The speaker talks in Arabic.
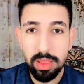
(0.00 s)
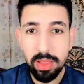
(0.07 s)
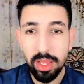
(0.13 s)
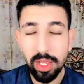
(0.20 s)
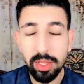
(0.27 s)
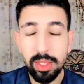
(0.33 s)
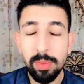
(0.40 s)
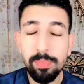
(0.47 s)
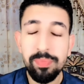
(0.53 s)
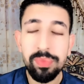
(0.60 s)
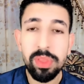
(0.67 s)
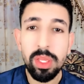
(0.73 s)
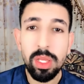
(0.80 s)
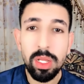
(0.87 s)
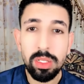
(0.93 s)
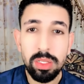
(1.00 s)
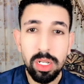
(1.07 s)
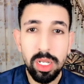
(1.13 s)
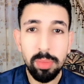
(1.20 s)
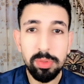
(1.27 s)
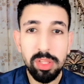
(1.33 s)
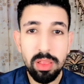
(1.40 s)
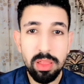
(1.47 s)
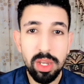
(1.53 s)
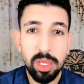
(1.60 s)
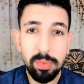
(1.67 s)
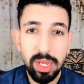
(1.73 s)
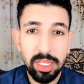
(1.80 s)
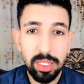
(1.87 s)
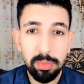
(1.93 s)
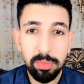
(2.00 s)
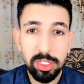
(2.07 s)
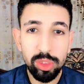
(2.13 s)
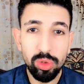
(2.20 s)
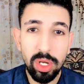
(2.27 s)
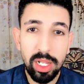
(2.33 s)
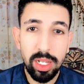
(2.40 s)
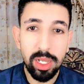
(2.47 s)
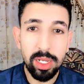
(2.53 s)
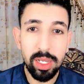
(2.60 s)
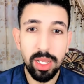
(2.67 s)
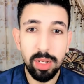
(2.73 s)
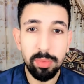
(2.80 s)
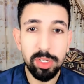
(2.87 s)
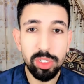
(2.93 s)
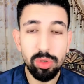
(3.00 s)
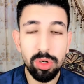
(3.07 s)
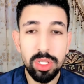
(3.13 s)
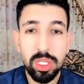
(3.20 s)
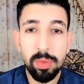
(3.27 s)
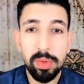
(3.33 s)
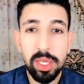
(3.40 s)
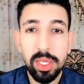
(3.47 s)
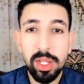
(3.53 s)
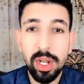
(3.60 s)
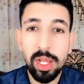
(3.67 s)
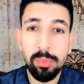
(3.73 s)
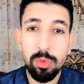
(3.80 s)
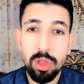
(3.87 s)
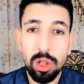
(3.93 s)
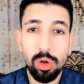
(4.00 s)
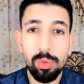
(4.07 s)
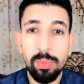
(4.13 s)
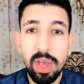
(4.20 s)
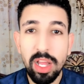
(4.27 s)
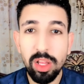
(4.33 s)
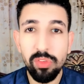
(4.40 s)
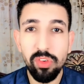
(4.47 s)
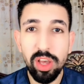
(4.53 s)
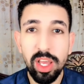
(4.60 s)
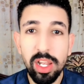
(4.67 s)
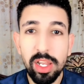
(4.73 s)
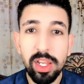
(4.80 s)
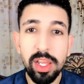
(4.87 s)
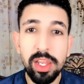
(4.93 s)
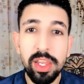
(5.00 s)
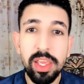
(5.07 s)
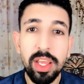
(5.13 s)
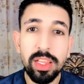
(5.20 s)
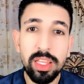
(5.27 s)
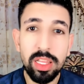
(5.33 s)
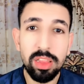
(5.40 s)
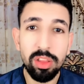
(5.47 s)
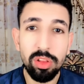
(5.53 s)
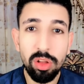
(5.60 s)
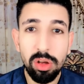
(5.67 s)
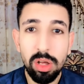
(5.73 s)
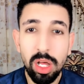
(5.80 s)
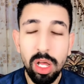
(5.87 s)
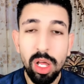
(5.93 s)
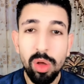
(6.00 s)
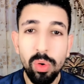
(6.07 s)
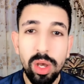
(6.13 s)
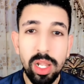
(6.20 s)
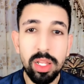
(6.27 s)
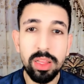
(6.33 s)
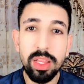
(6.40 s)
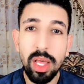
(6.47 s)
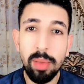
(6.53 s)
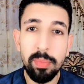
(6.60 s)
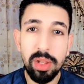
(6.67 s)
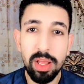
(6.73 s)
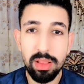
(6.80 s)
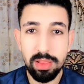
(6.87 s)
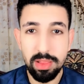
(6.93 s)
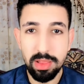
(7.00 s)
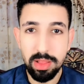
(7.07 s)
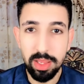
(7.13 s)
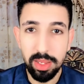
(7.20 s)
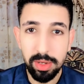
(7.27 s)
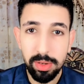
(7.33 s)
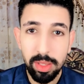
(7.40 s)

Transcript: ساعتها طلع بتصريح بعد الماتش وقال لك انا بشكر الجماهير على الموزه اللي هم حدفوها لي لان هي ادتني طاقه وخلتني اعمل اسيستين